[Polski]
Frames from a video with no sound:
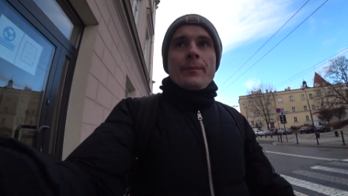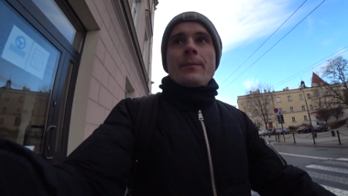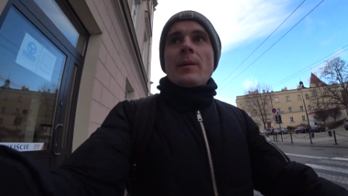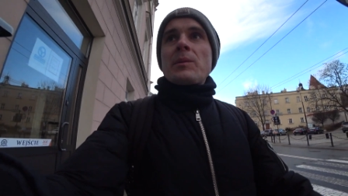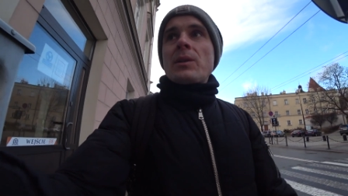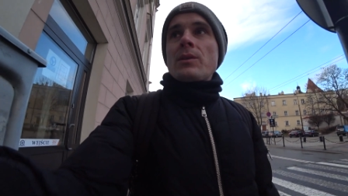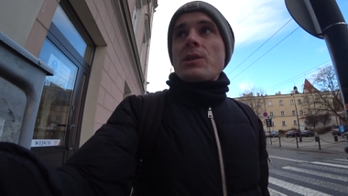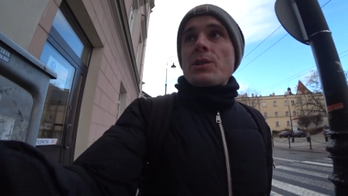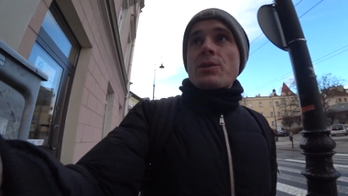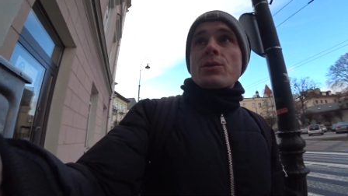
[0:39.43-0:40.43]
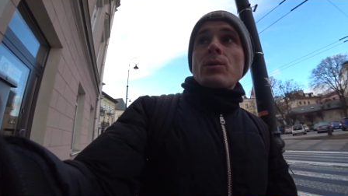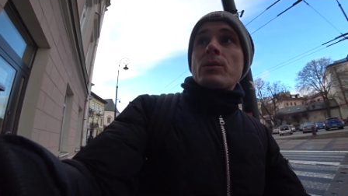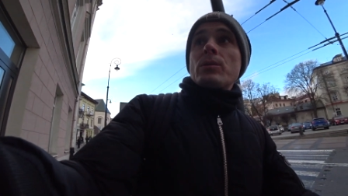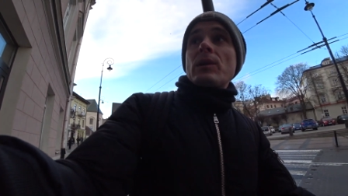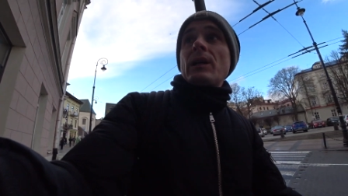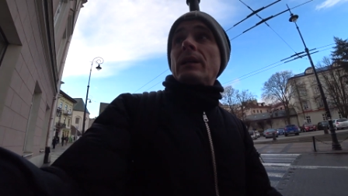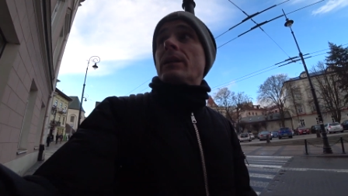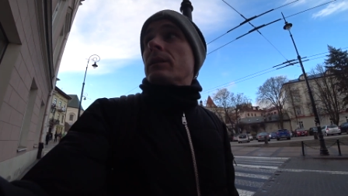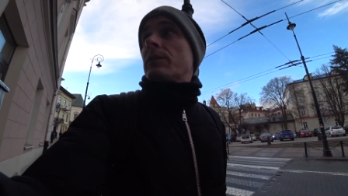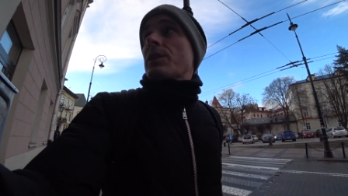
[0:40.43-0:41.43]
Mam tylko 10 sztuk tutaj
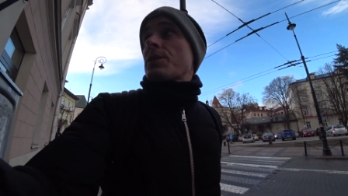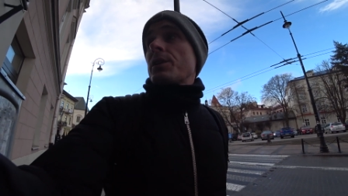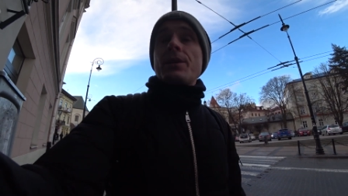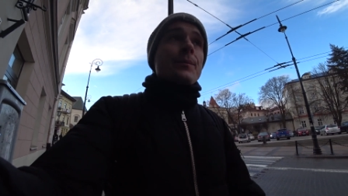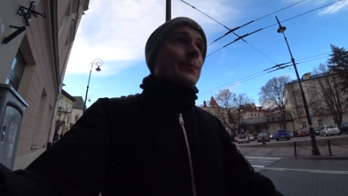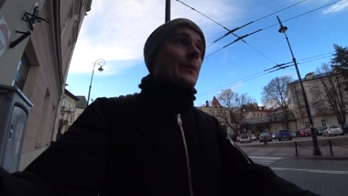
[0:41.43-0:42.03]
w kieszeni.